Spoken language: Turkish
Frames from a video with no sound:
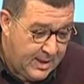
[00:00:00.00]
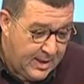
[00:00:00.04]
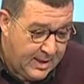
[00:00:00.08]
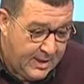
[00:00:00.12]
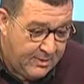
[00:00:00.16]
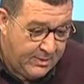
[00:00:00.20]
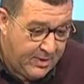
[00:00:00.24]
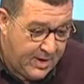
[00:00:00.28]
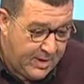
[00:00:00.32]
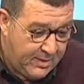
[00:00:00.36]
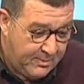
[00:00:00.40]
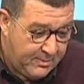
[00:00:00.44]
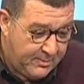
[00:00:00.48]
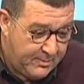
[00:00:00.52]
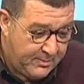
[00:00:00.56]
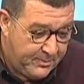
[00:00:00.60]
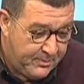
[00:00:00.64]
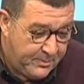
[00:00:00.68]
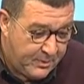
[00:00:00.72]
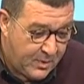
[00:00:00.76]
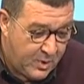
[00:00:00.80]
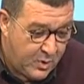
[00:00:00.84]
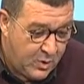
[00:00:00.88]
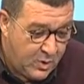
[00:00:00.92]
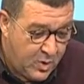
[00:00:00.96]
Efendim,
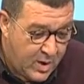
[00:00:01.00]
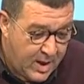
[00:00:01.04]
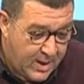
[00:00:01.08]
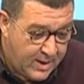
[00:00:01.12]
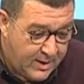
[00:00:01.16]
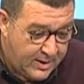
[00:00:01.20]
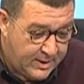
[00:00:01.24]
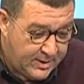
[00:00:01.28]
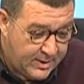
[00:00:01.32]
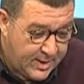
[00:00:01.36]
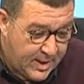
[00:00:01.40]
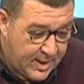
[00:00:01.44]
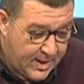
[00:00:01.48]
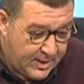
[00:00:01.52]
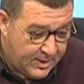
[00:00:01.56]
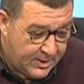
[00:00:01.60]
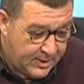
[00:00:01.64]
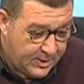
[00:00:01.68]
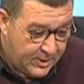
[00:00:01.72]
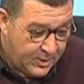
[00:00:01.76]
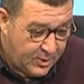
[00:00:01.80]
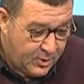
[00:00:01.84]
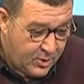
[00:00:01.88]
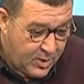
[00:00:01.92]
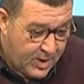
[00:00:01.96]
günaydınlar,
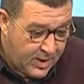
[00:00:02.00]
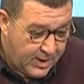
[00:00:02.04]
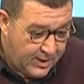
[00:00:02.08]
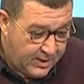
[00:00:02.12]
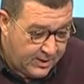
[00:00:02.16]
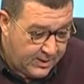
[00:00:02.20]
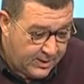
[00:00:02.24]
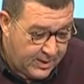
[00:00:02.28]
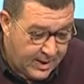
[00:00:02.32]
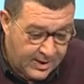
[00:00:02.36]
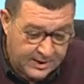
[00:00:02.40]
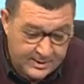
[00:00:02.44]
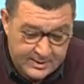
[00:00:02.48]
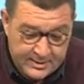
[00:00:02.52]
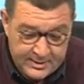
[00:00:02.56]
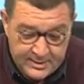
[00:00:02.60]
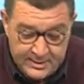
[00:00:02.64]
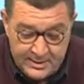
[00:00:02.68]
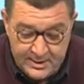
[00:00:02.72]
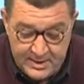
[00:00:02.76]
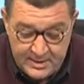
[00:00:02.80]
günaydınlar.